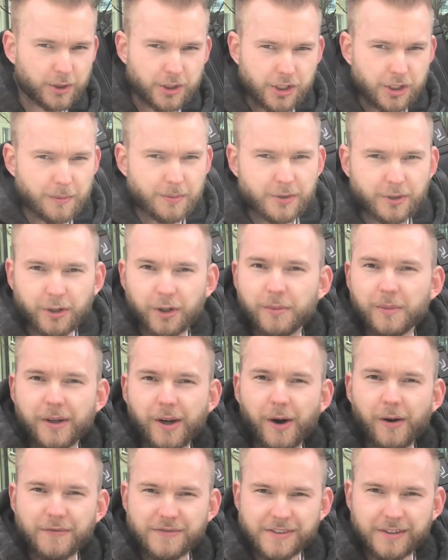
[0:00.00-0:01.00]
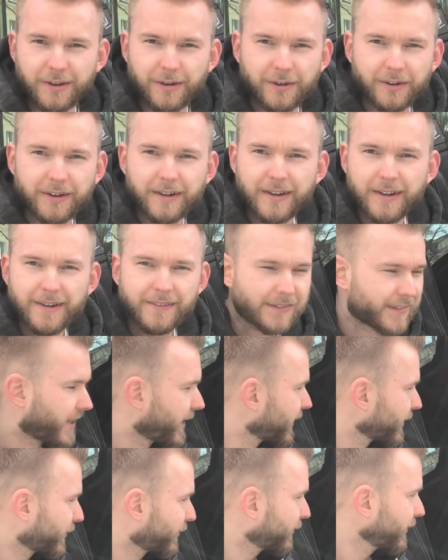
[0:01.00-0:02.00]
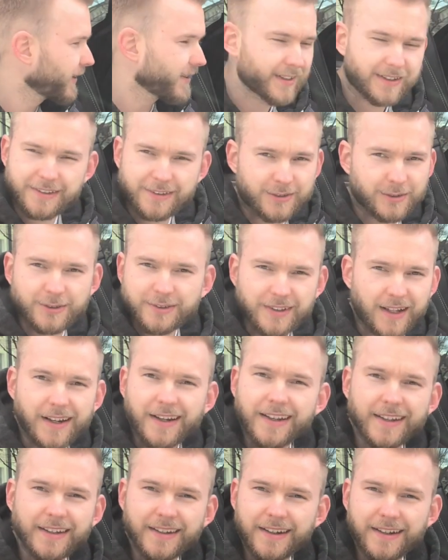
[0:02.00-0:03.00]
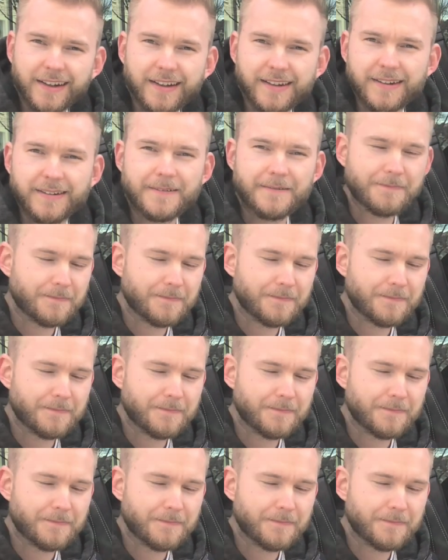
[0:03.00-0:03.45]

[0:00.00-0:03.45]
Chipskrümmel aufsaugen. Das finde ich total genial.